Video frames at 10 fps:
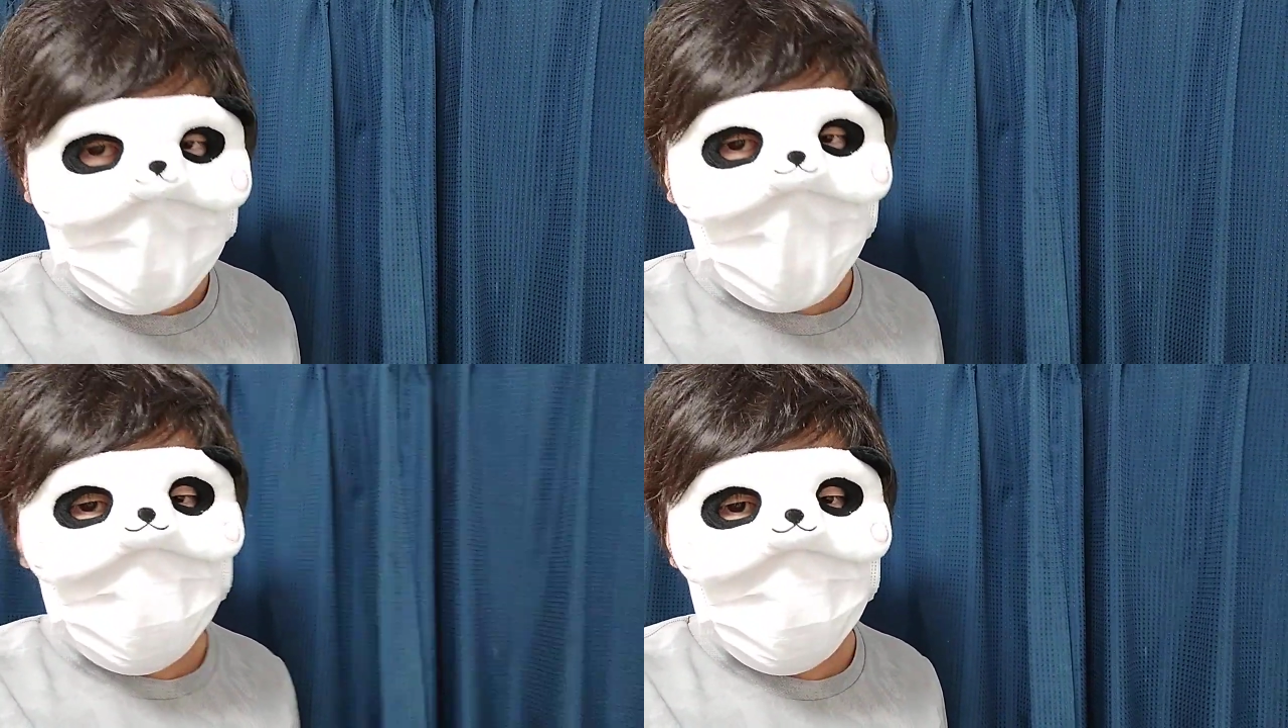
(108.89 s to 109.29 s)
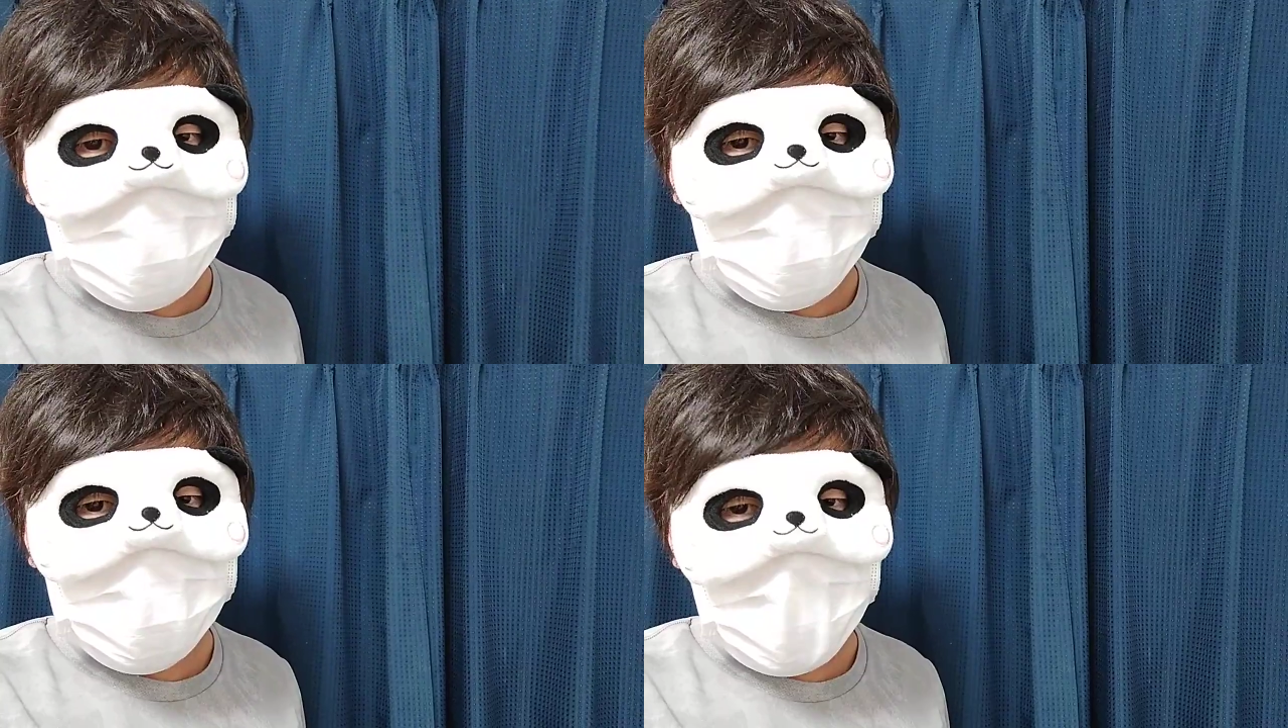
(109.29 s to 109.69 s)
台風
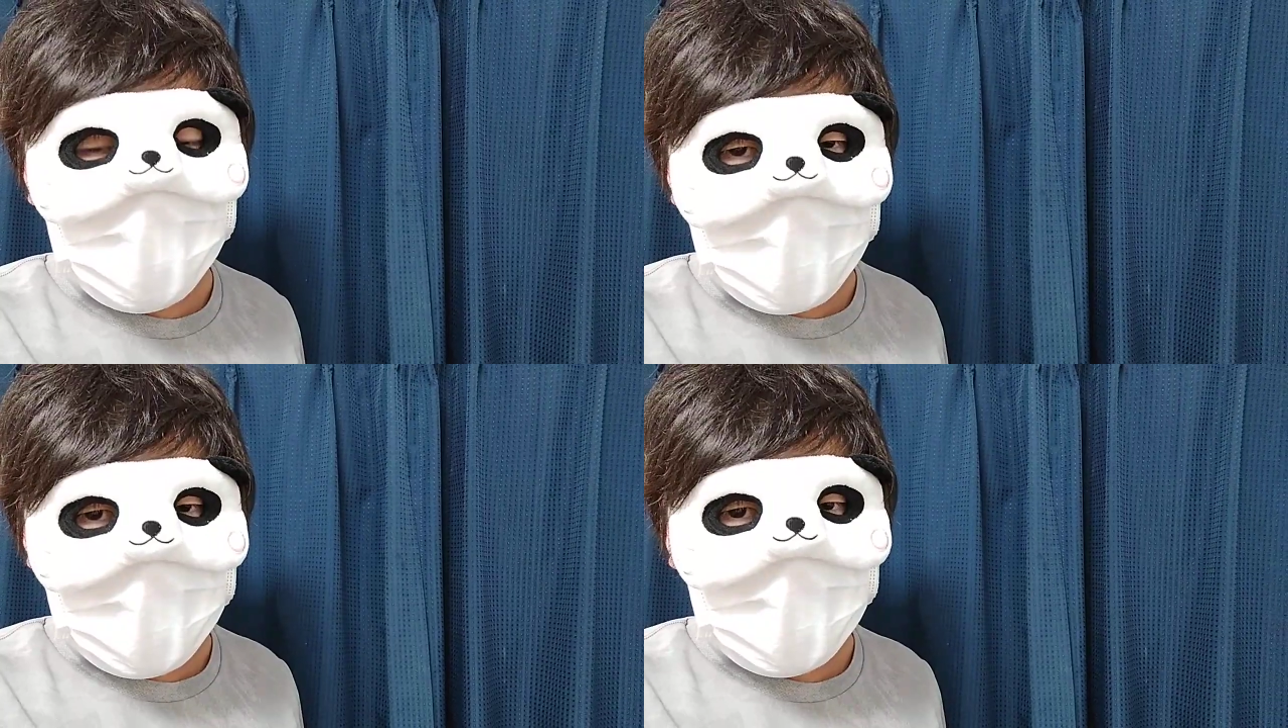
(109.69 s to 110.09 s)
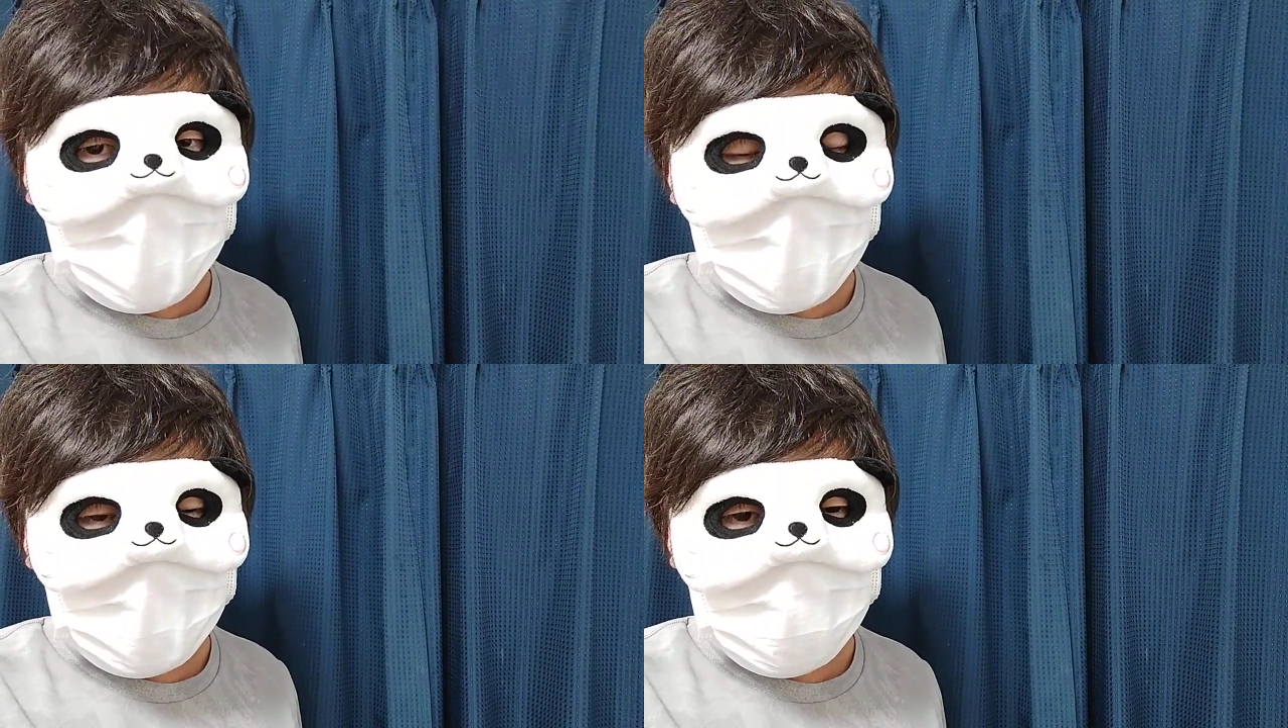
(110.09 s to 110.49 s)
来る前か
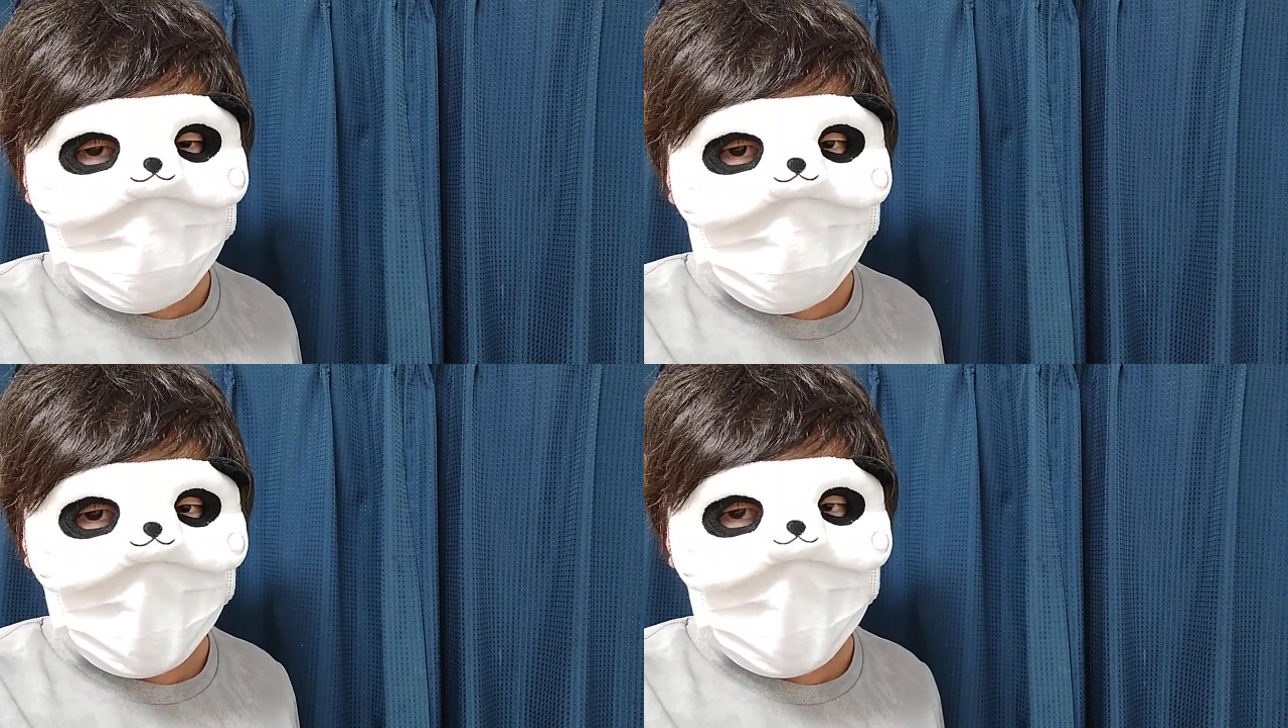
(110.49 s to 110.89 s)
ら、まあ、